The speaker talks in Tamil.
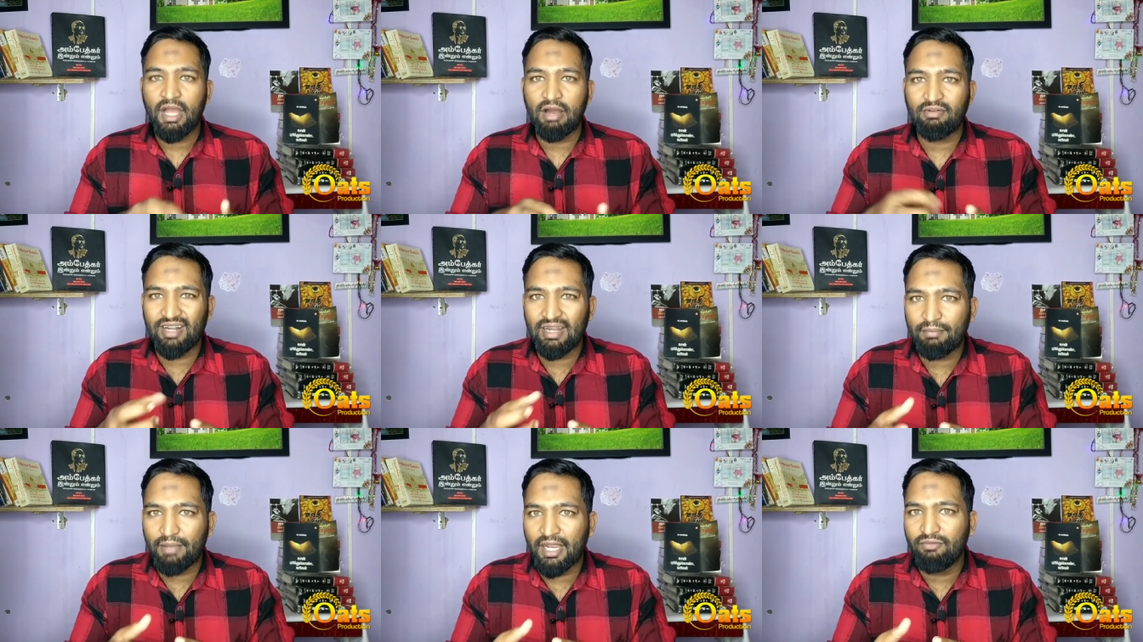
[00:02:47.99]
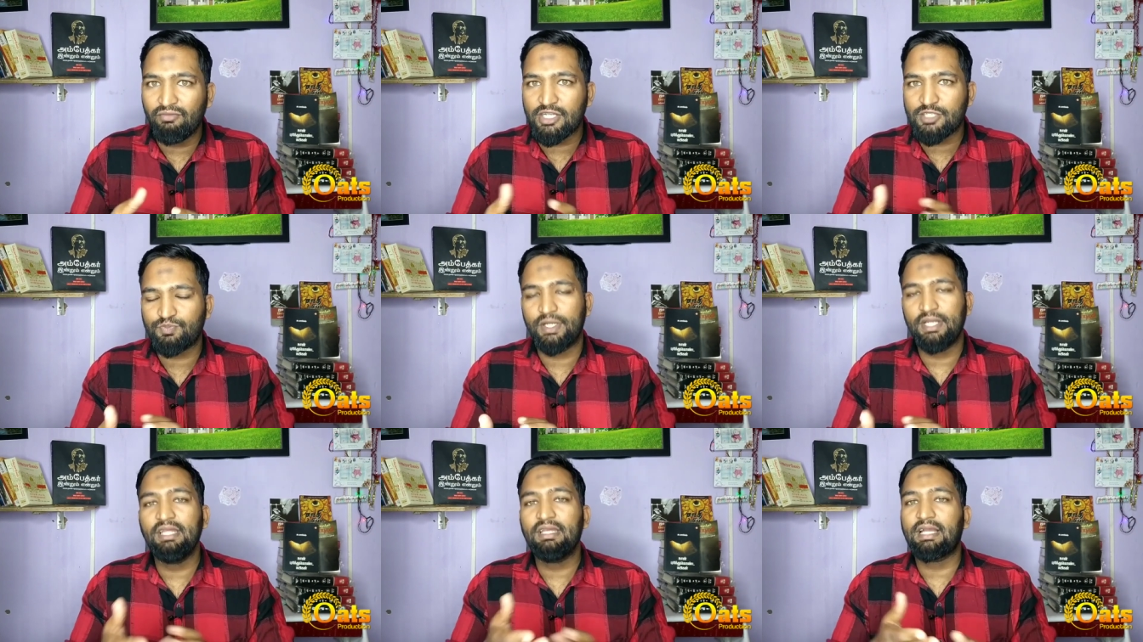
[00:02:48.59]
அவர்களை மைண்ட்
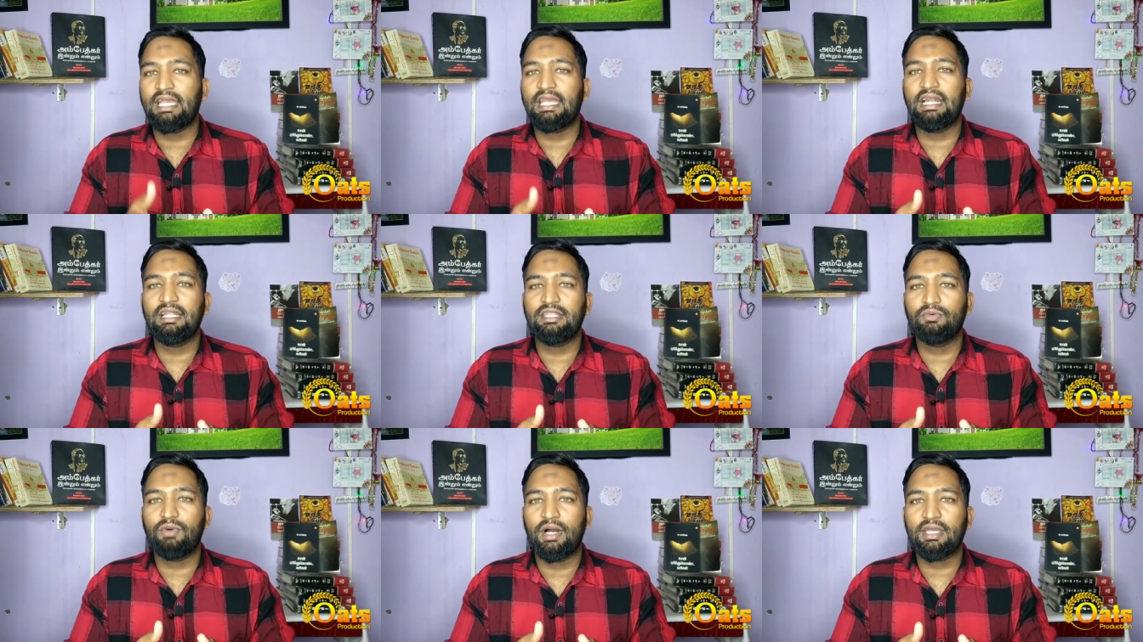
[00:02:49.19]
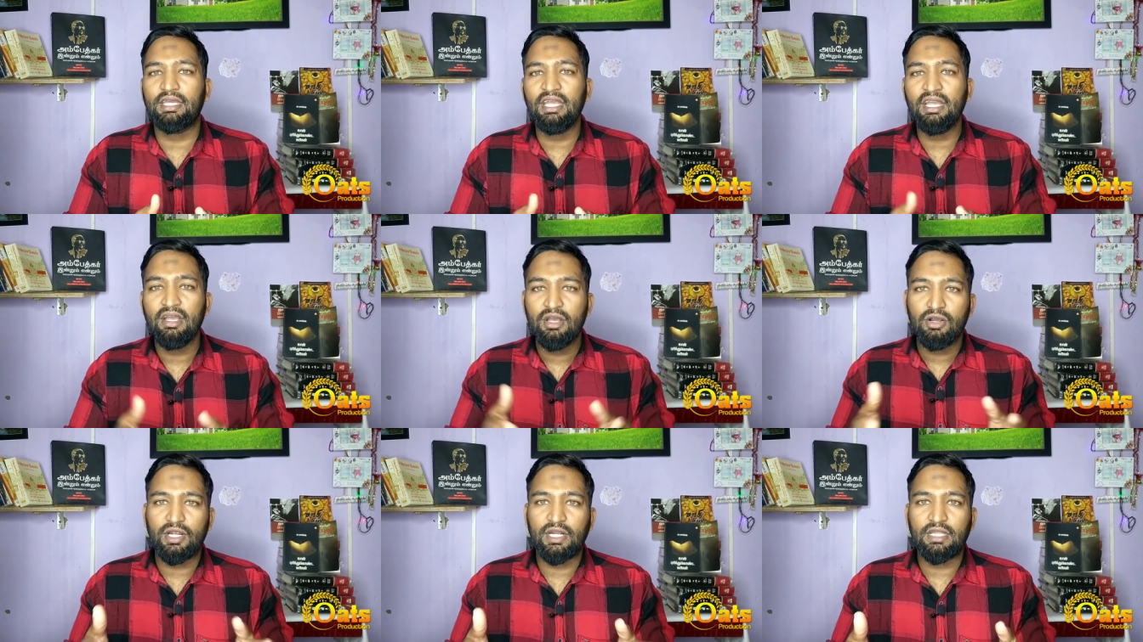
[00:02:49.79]
வாஷ் பண்ணி கையெழுத்து வாங்கி
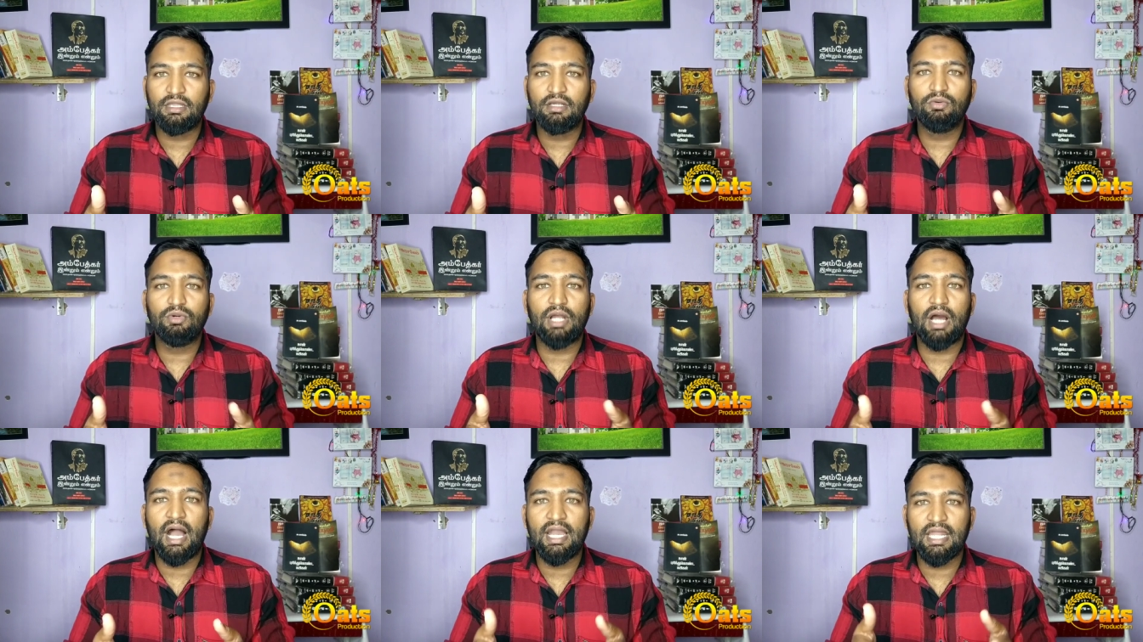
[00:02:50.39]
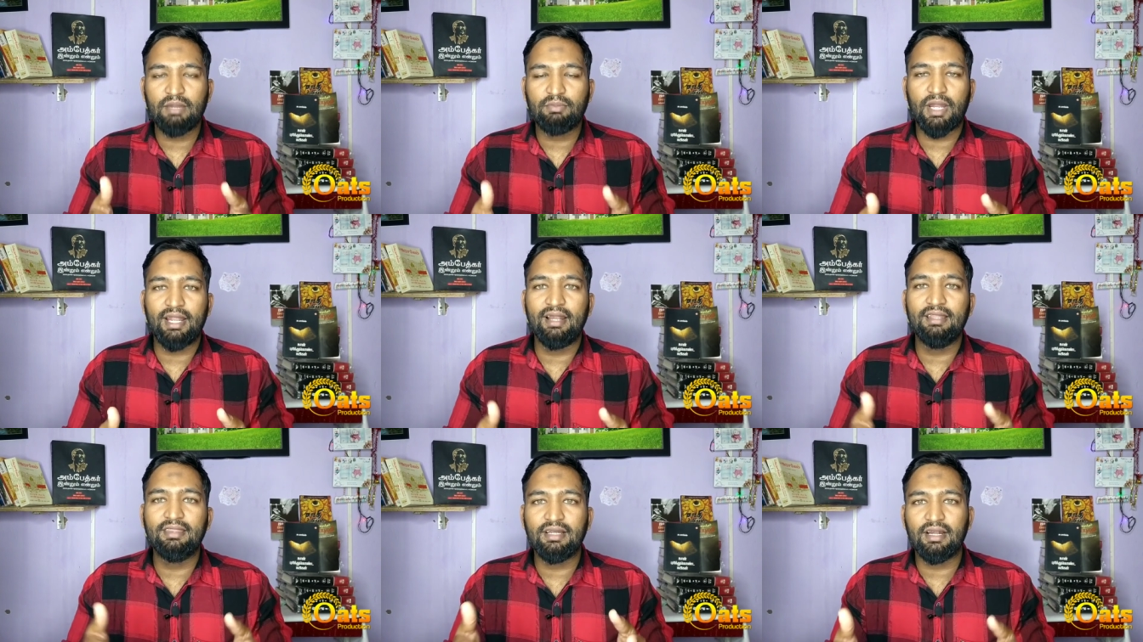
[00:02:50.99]
கிட்டத்தட்ட ஒரு ஆயிரம்
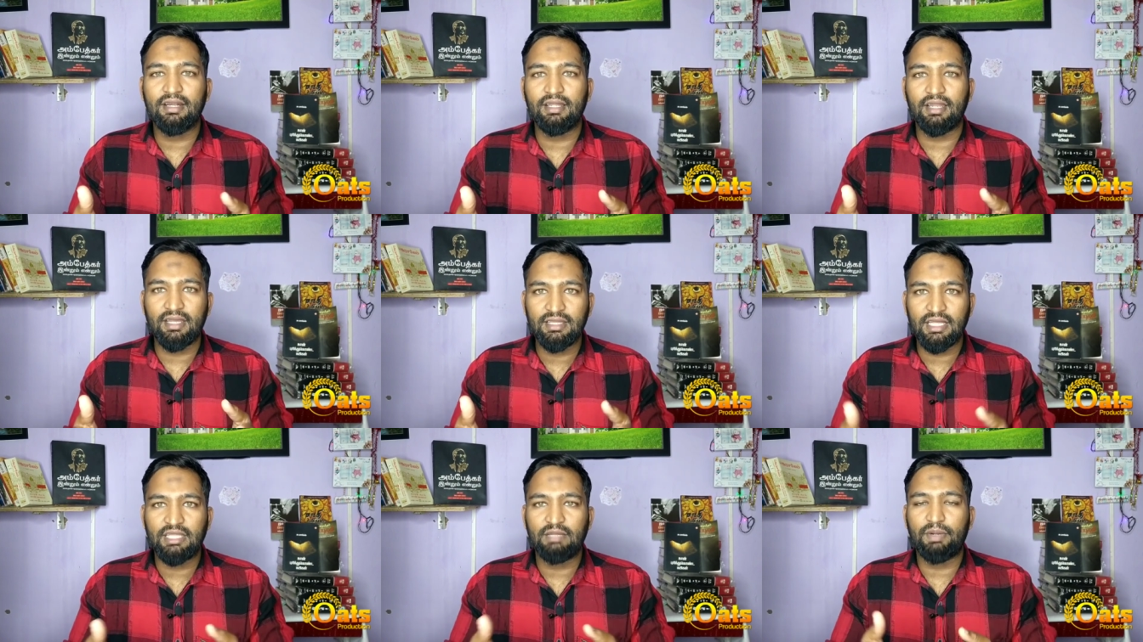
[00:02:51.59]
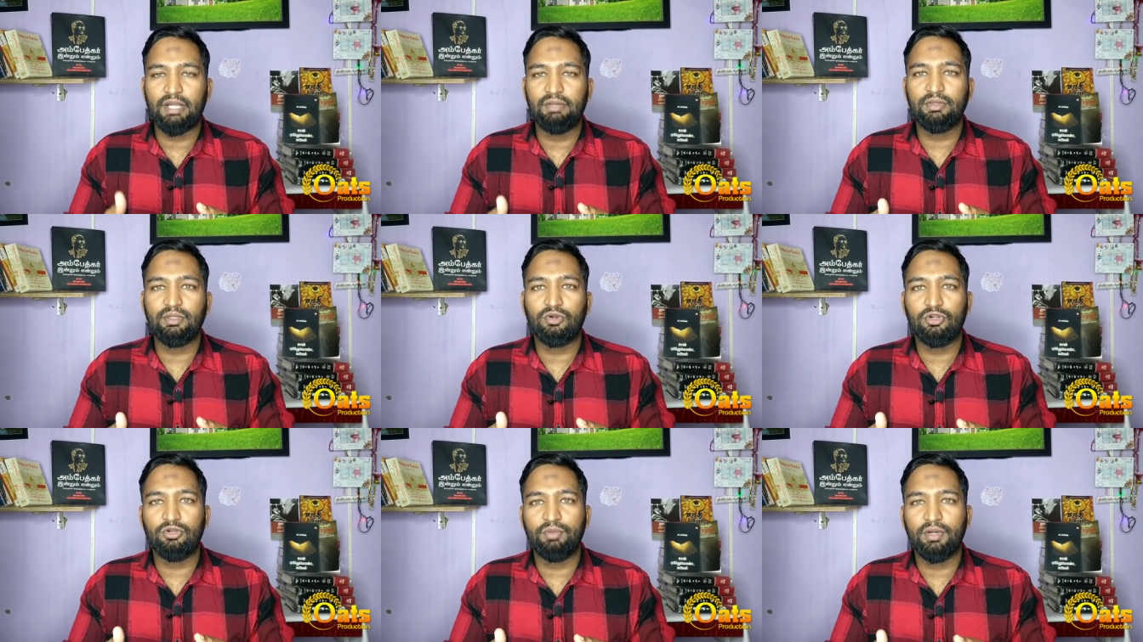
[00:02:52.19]
கையெழுத்துக்கள் நிறைந்த அந்த
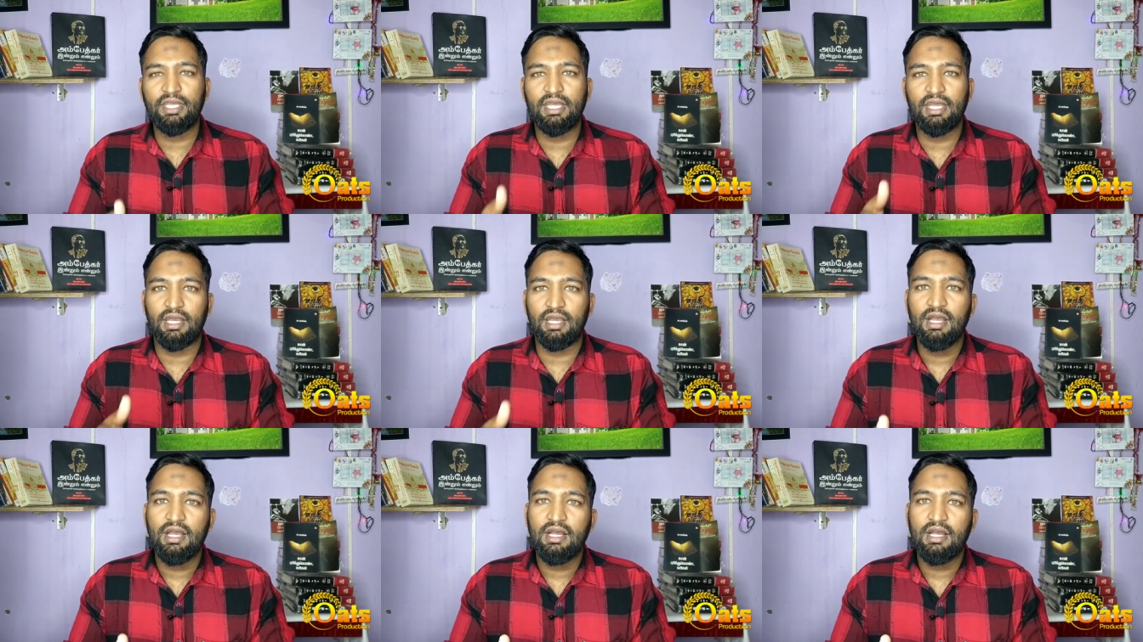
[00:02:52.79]
படிவத்தை கொண்டு போய்